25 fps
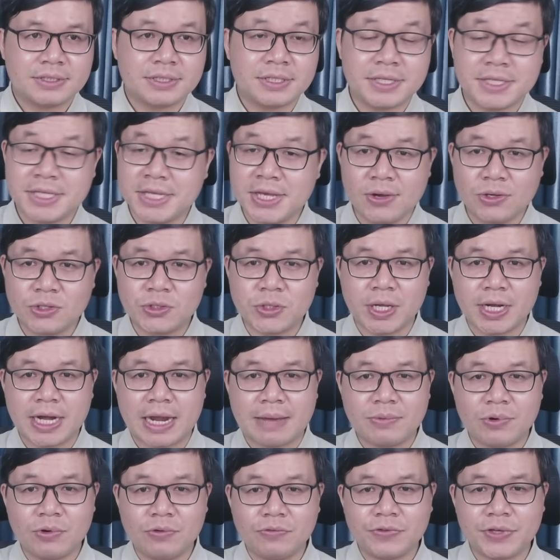nhiều chuyện
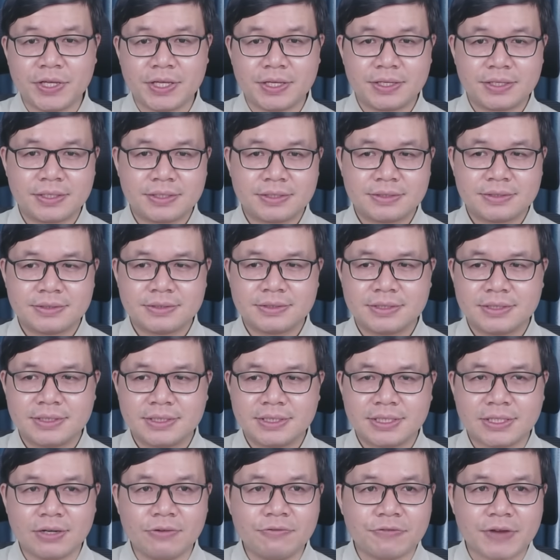lắm không vị
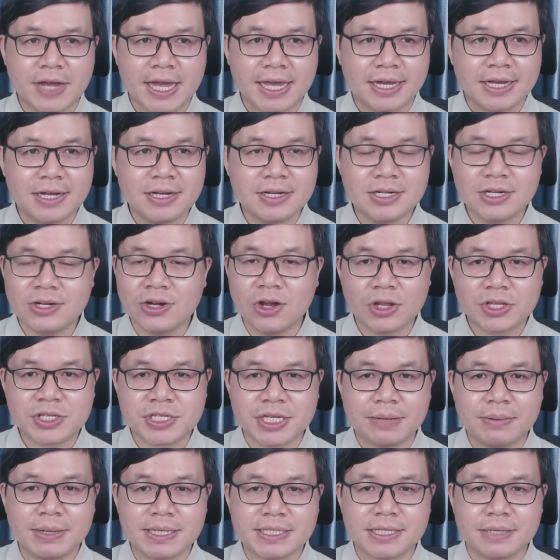không phải cứ nó
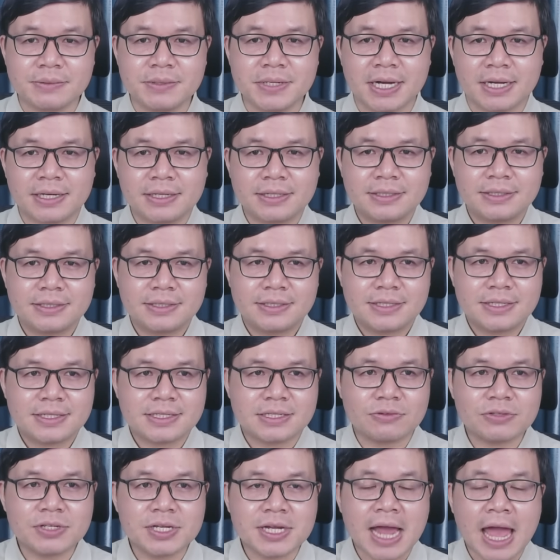chiếm là chiếm được
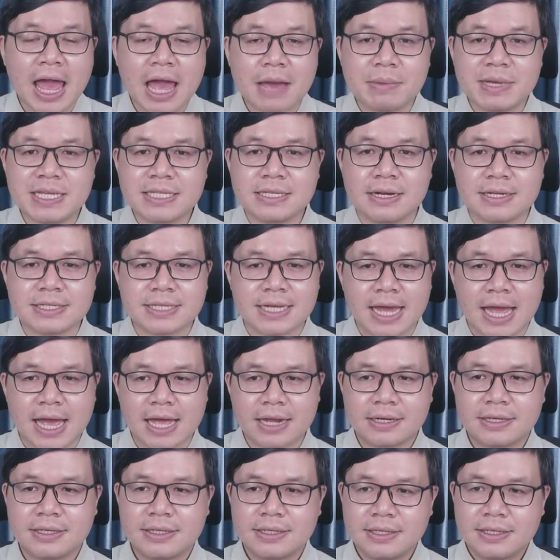giống như nga bây giờ chẳng
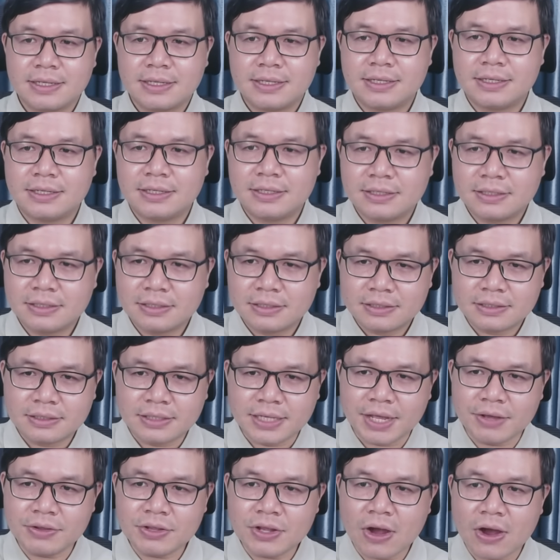hạn
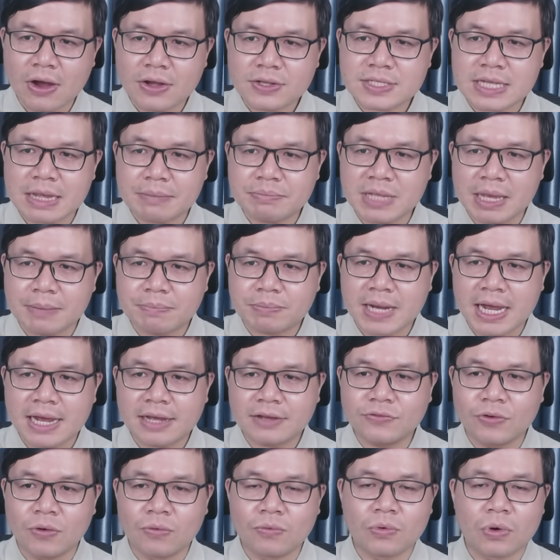nếu như họ sáp nhập các
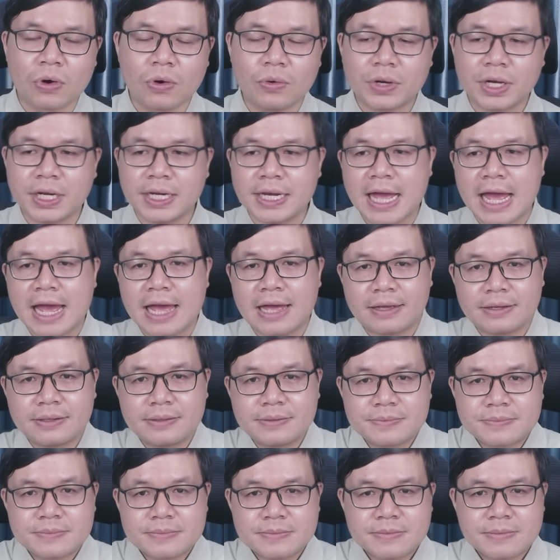cái vùng của ukraine
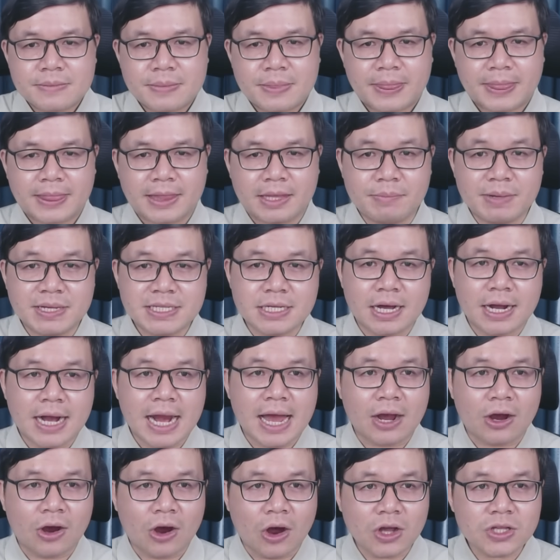thì bây giờ
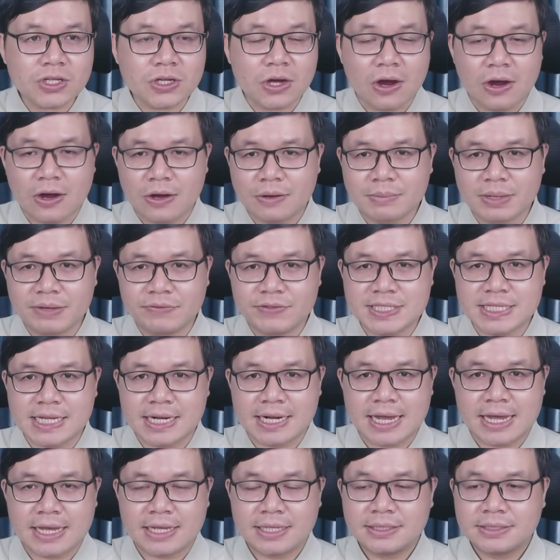là khó cho họ bởi vì
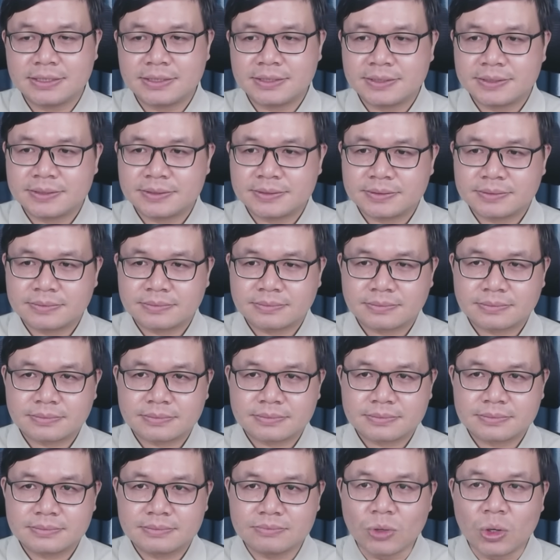rằng là
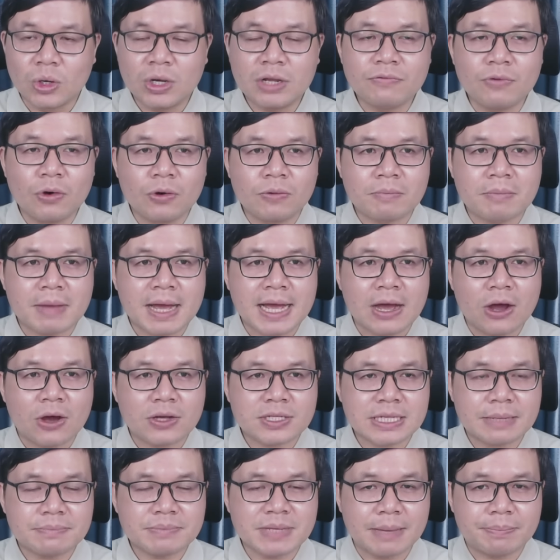bốn cái vùng mà
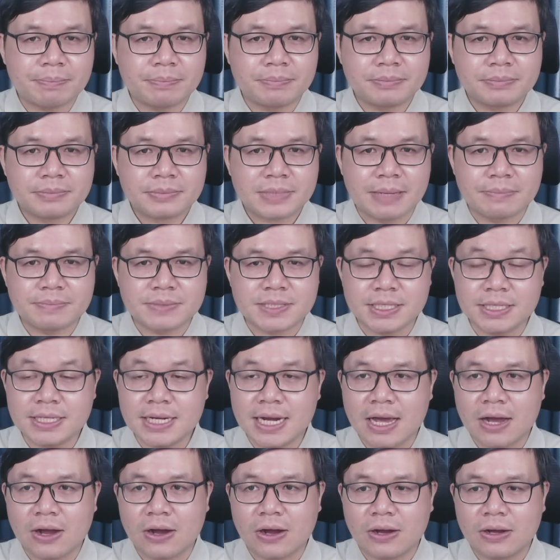họ sáp nhập thậm chí
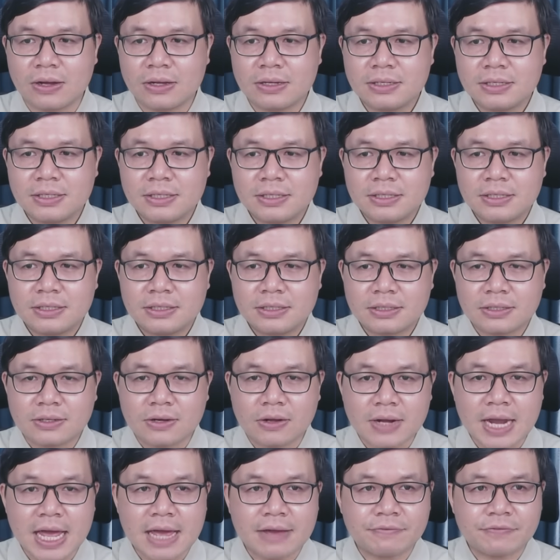là họ
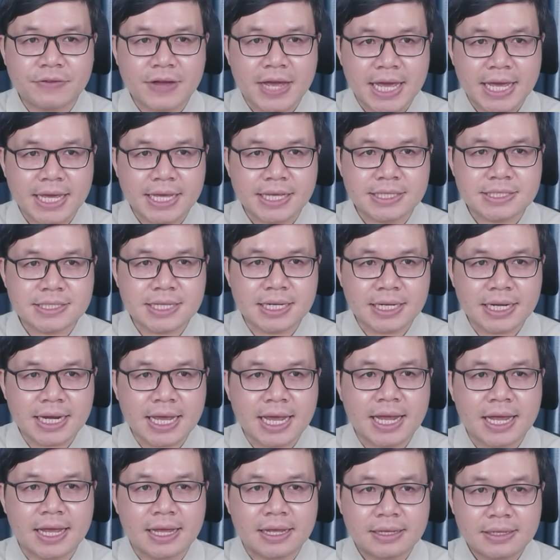còn đang phải rất
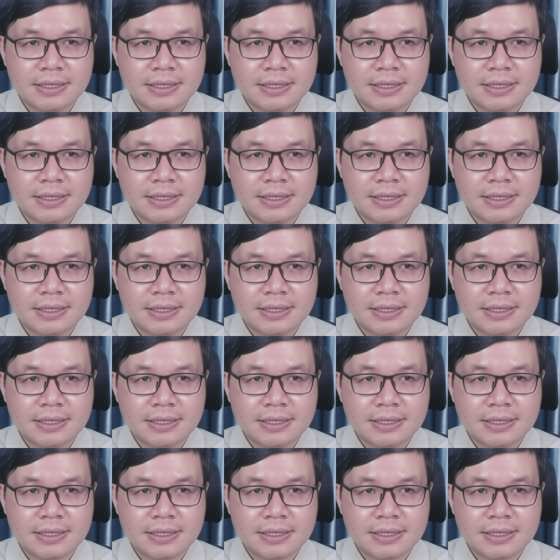là